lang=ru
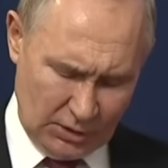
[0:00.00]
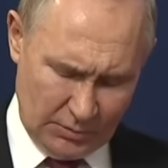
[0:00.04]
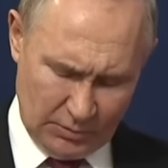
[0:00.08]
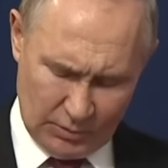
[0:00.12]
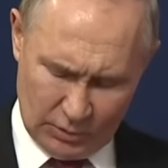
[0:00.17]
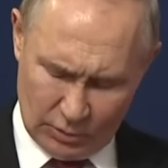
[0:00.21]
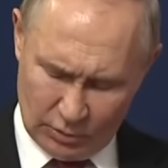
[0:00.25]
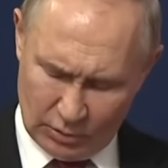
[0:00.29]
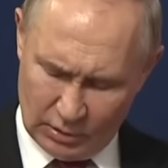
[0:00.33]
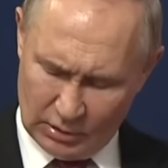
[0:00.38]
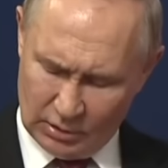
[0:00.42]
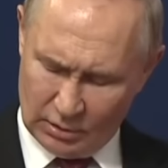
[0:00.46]
Но
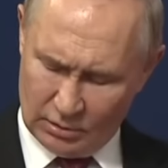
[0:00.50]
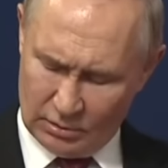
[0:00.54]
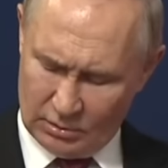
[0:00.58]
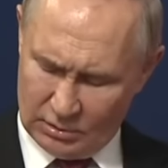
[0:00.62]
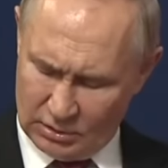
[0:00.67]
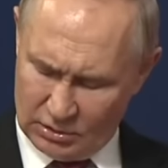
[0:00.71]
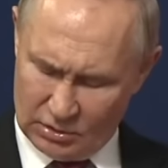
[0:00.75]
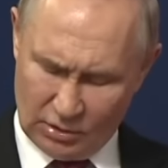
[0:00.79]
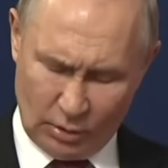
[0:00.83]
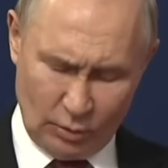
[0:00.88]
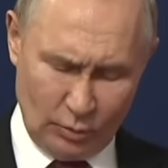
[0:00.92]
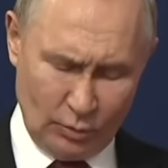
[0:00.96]
я
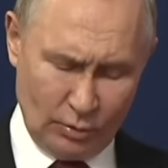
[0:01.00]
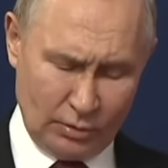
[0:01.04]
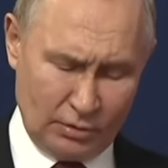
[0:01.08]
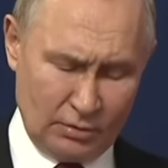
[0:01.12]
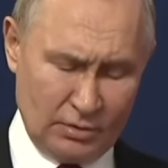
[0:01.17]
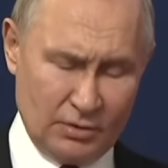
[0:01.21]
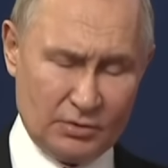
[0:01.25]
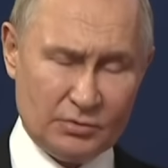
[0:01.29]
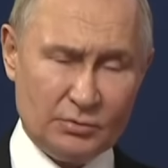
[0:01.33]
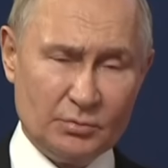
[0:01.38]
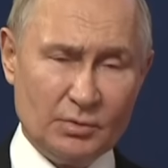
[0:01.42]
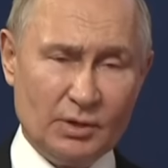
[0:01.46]
нисколько не
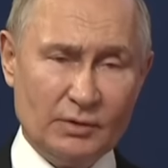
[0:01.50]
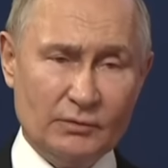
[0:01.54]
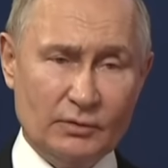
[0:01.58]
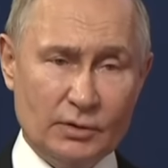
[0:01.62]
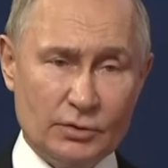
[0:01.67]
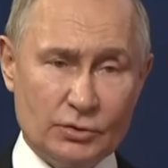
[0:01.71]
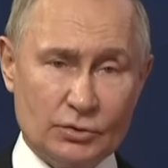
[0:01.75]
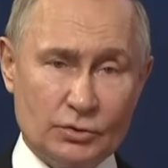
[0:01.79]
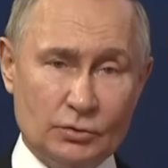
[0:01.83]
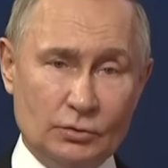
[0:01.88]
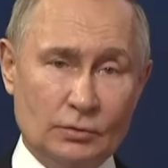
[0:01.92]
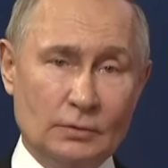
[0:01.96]
сомневаюсь,
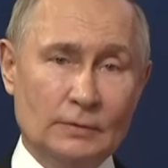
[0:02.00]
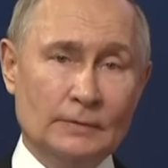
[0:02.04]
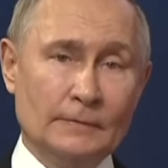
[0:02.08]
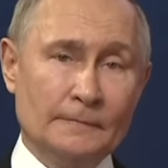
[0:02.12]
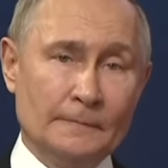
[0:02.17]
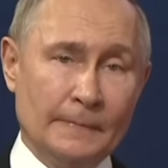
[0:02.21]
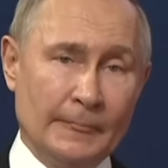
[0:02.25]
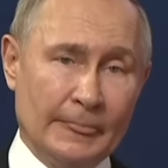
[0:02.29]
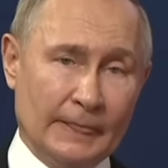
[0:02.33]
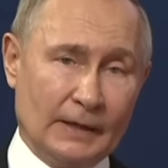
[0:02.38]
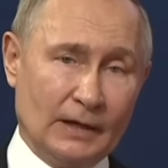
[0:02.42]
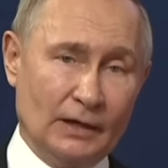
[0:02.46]
что
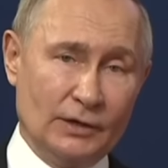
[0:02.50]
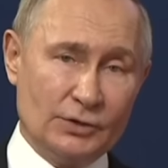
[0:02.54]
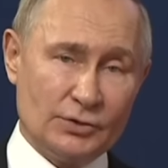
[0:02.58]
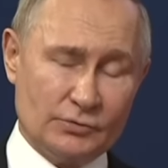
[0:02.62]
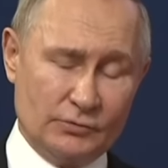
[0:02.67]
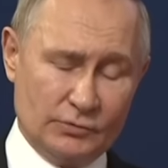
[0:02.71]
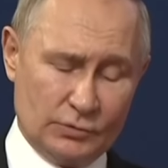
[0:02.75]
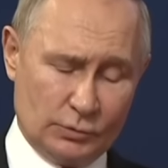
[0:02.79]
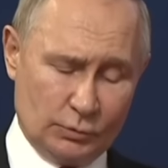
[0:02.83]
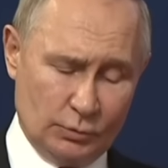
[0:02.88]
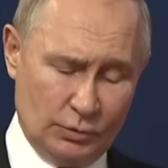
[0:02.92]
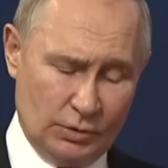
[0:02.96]
количество
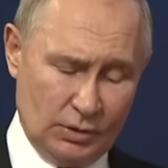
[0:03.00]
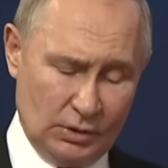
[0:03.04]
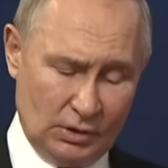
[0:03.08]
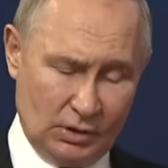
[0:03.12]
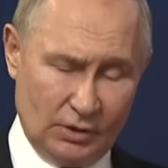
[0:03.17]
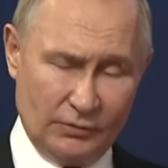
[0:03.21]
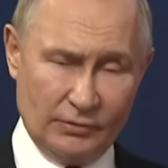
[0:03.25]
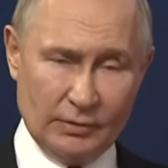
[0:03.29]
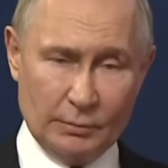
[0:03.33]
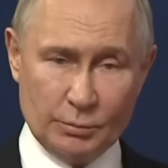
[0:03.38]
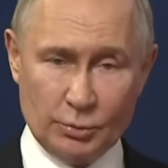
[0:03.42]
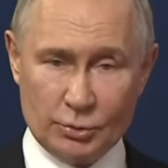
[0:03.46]
студентов,
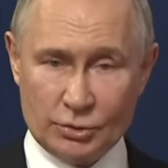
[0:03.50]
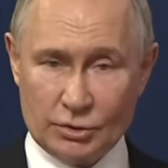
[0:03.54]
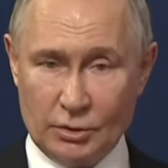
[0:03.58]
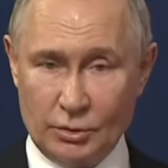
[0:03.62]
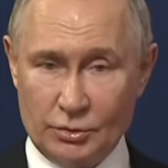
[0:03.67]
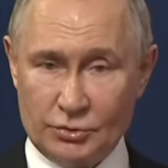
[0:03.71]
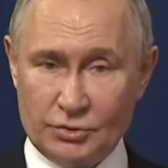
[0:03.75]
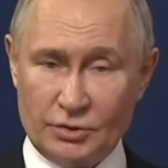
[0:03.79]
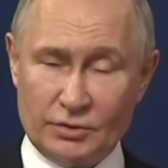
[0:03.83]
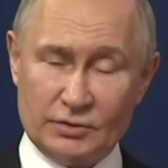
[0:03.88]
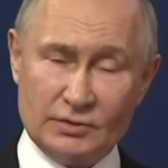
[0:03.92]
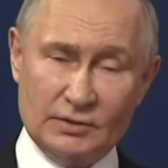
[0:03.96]

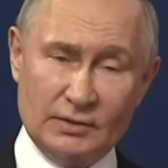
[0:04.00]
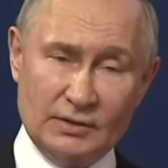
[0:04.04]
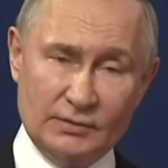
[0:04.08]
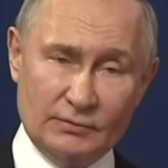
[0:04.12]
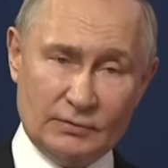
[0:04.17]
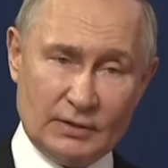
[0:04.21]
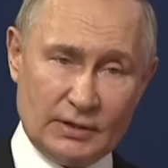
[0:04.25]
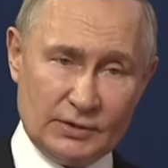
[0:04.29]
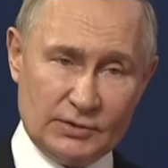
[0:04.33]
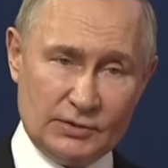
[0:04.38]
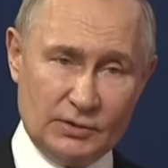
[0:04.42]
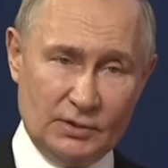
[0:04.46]
обучающихся и в
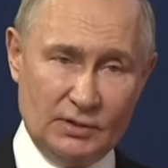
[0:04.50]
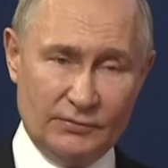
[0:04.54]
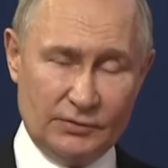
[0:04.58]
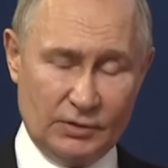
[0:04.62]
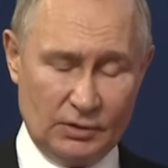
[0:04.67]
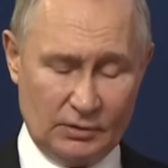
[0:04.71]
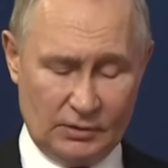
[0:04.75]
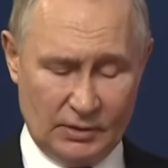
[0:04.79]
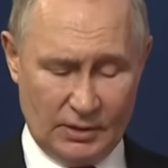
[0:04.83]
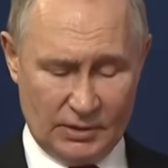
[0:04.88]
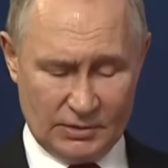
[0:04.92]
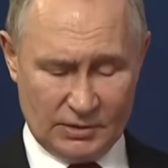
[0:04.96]
России, и в
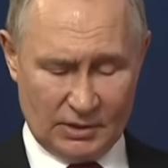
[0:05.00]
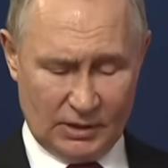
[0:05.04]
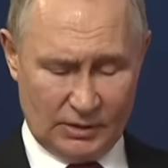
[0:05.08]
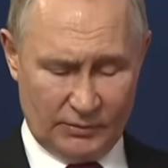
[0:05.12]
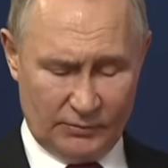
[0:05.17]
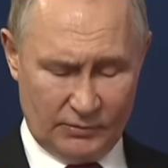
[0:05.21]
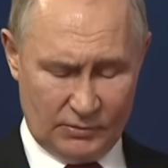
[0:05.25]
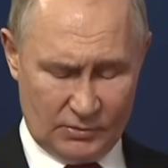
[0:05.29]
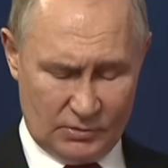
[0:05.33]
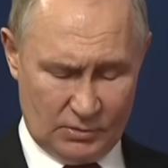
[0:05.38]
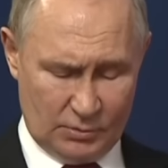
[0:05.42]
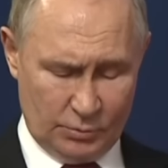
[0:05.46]
Китае,
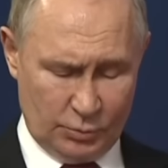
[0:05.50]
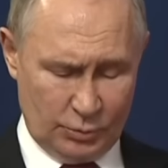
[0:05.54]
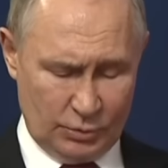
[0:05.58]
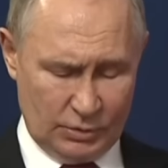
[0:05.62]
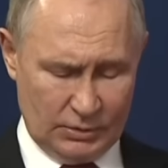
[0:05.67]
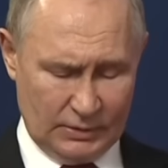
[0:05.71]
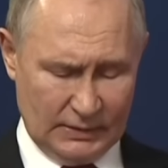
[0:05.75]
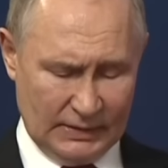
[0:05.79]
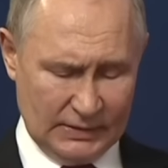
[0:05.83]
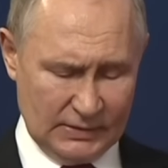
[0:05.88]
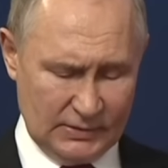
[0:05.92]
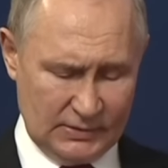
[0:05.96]
соответственно, будет
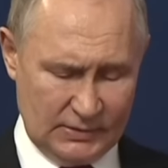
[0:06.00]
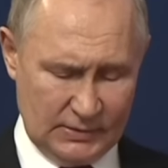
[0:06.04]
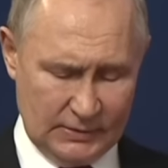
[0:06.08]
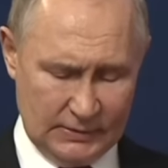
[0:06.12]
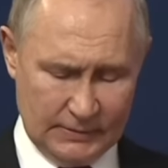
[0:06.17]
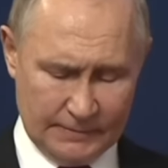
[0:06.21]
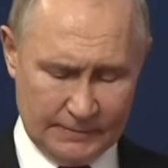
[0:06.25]
расти.